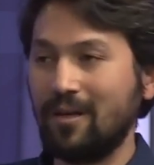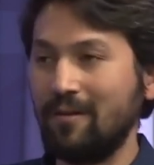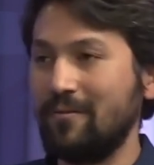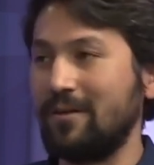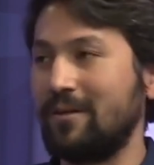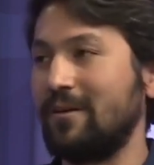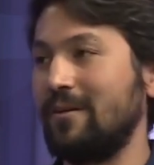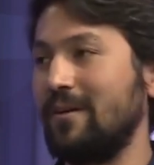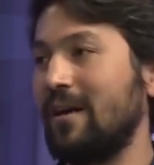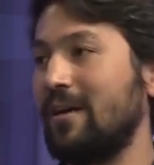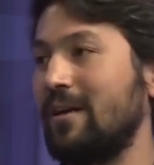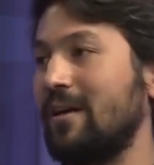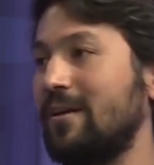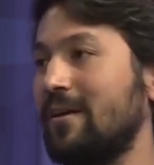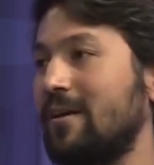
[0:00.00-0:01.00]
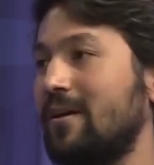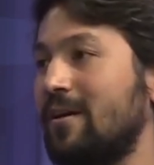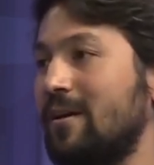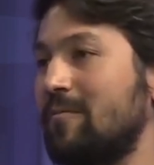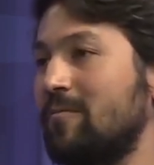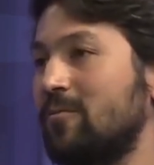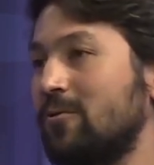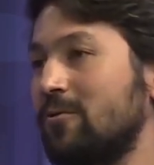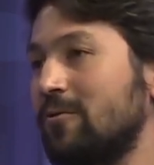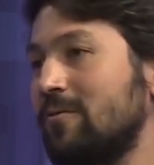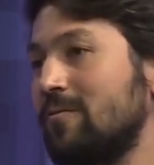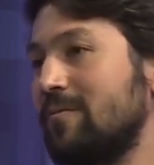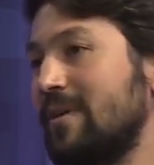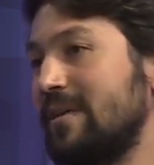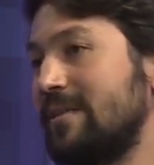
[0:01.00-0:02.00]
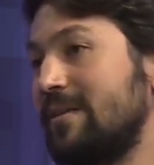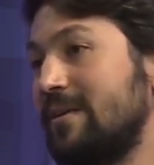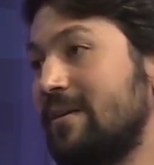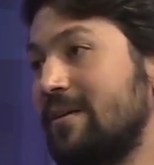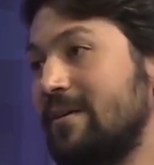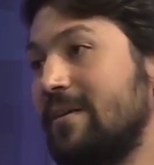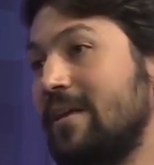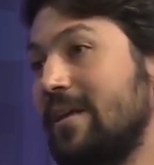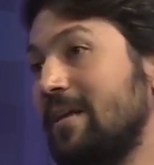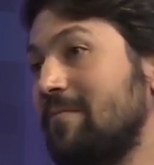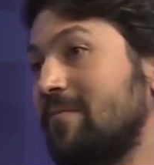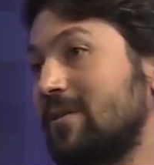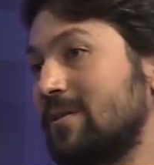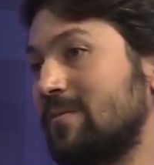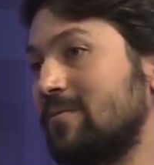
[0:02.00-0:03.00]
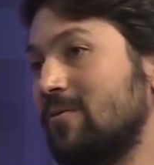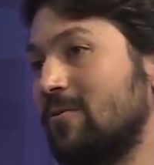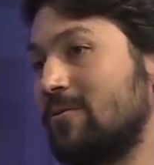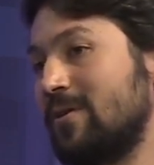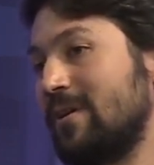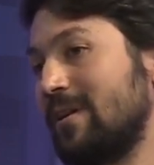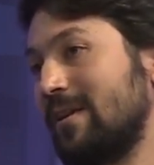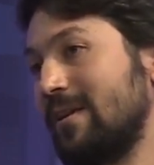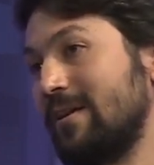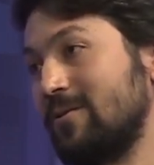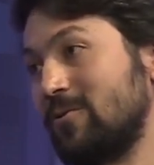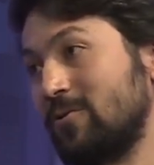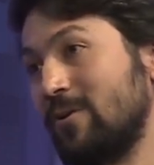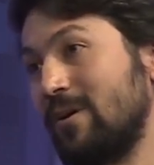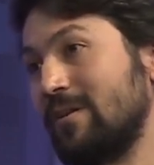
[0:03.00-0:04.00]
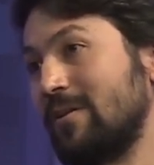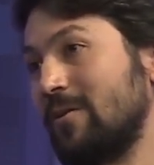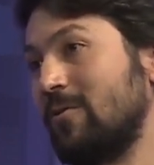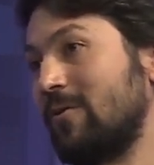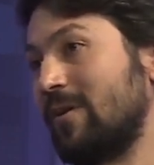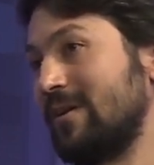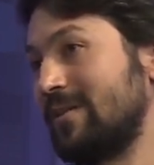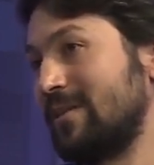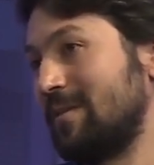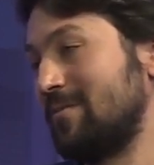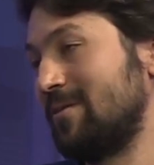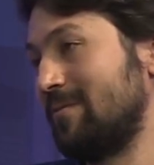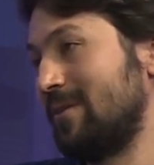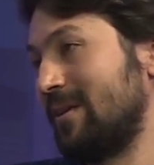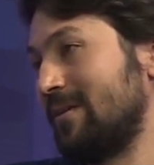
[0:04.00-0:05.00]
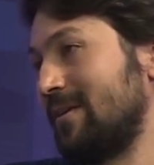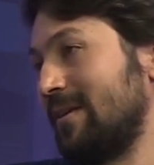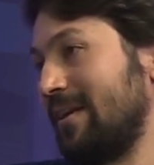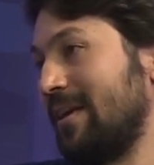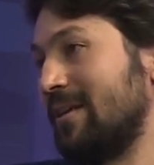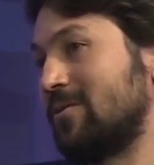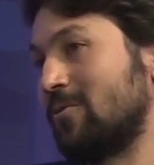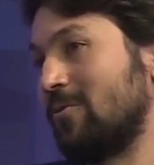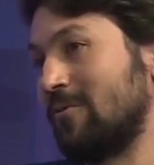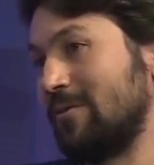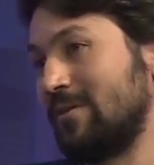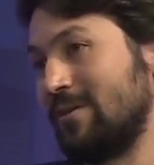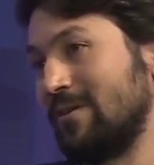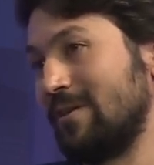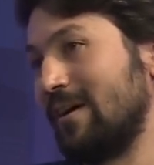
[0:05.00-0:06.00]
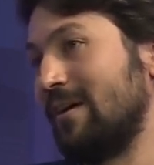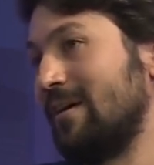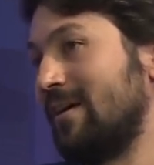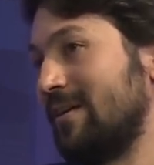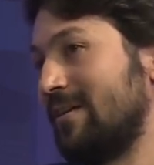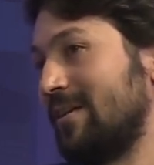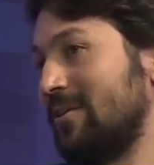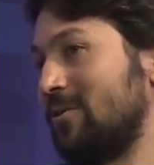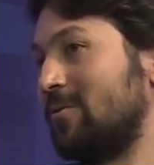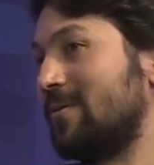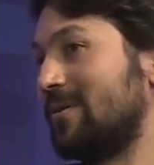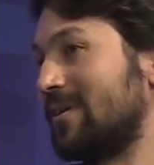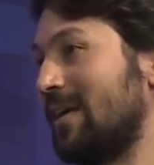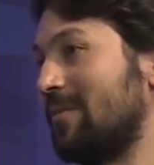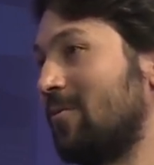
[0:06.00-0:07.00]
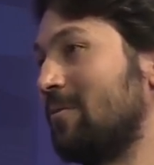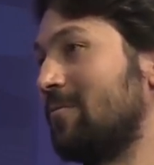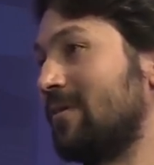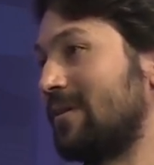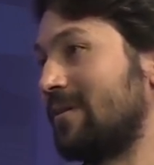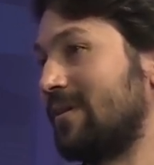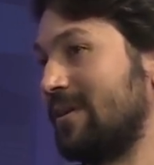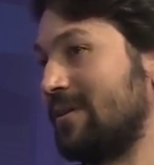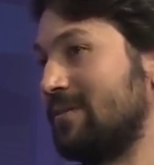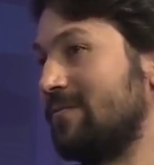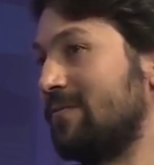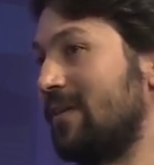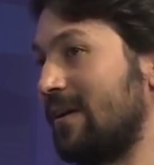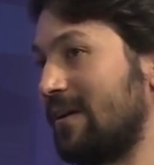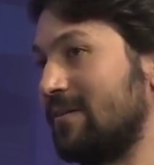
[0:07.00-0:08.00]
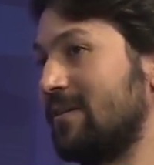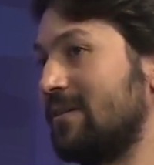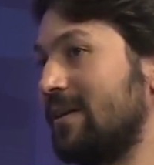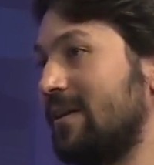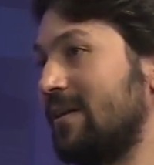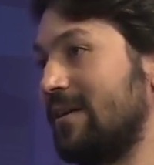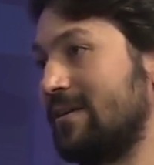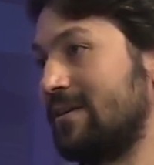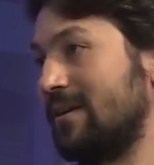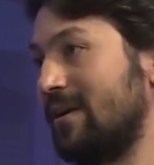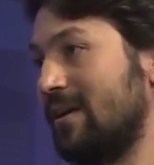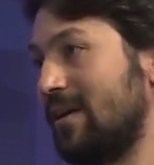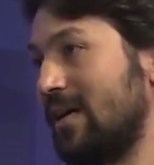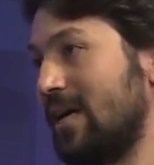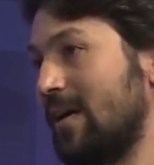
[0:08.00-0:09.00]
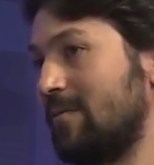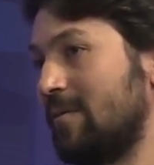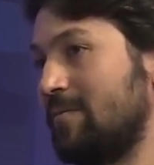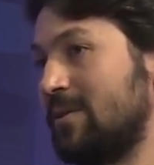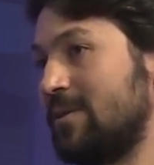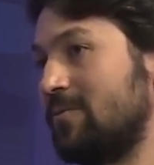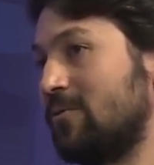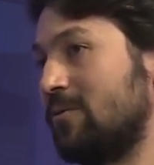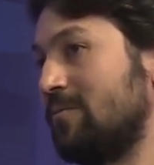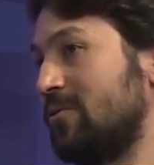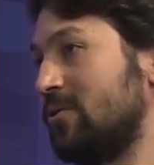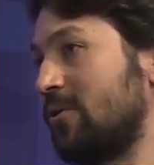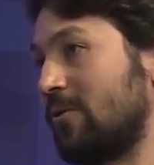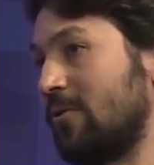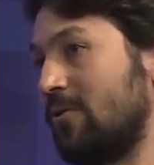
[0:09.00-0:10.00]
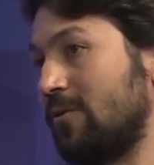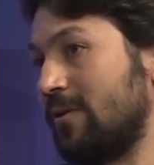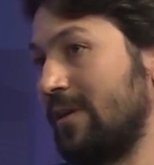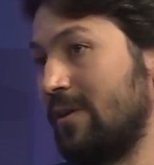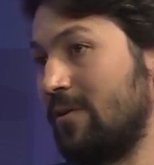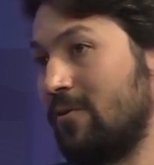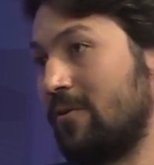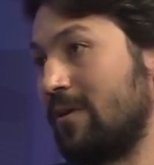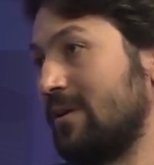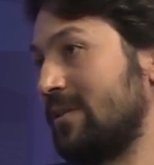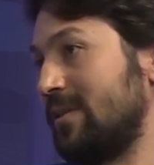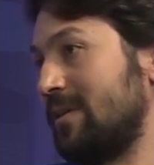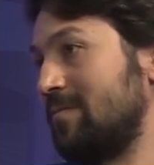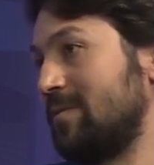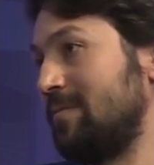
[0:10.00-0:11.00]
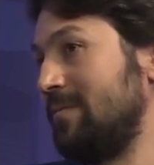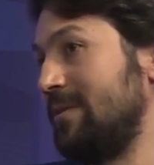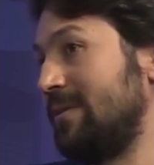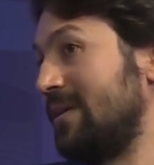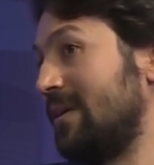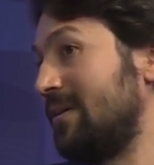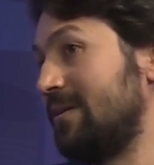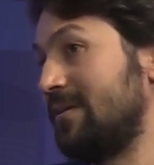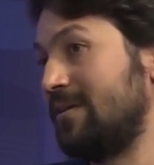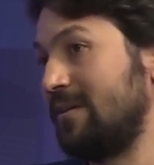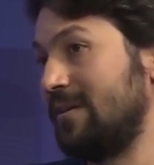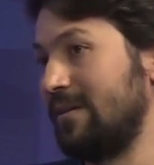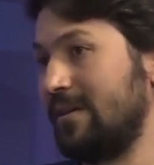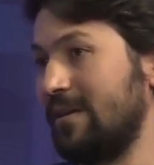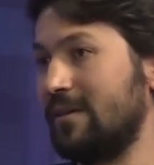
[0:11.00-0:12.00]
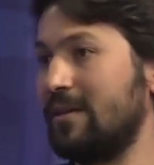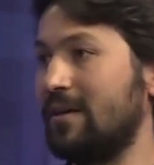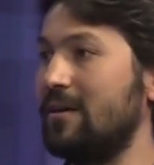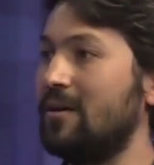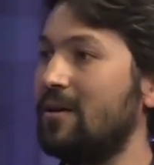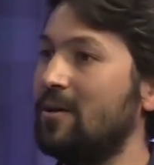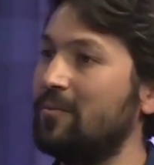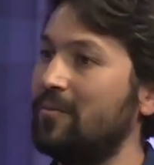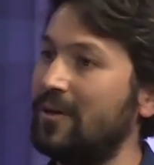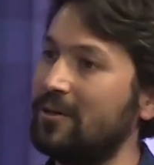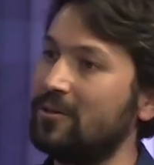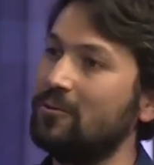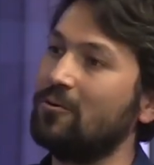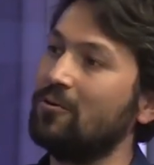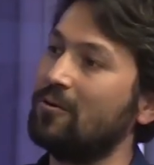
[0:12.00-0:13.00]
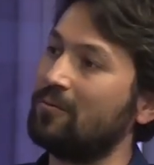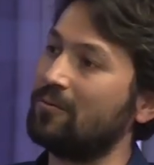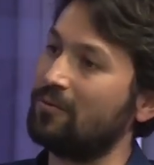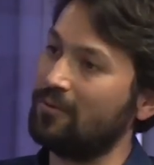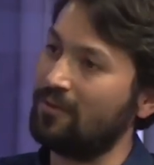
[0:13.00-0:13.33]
tabii ki. Yani Ama... hani bunun mesleki deneyim kısmını özellikle şu anda öğrencilerimiz biraz da genç olduğu için daha tecrübe sahibi olmadıkları için farkında değiller. Ama biz bunun birçok örneğini öğrencilerimiz bizden gittiğinde ya da mezun olup